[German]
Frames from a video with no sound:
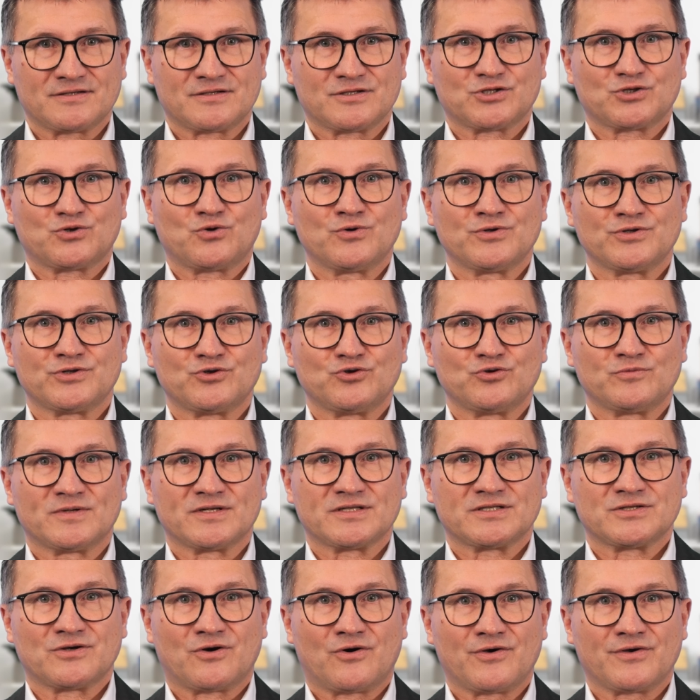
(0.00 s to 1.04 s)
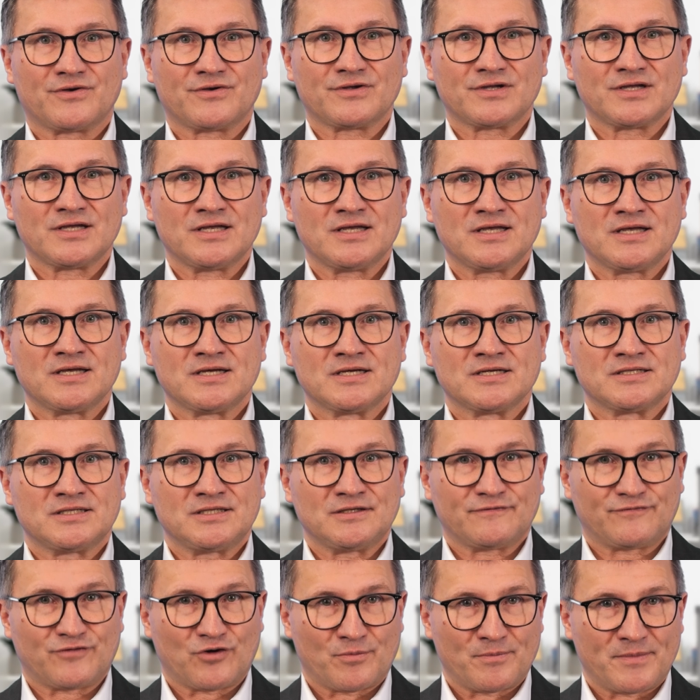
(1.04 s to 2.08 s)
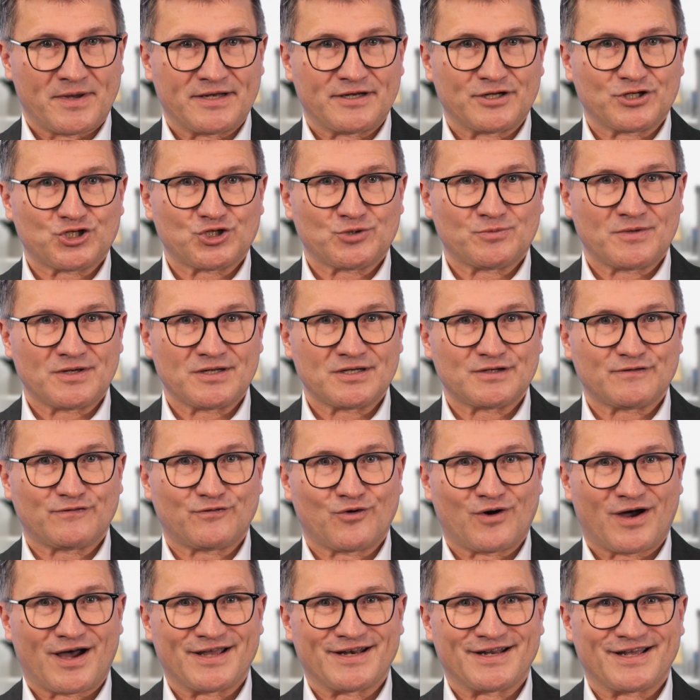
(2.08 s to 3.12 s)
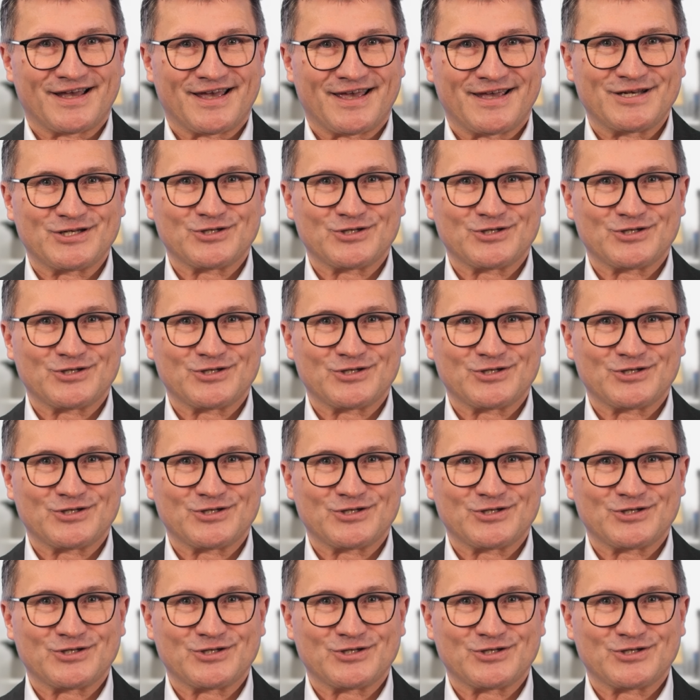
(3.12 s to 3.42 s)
des Kunden überzeugen, die vom Management vor einer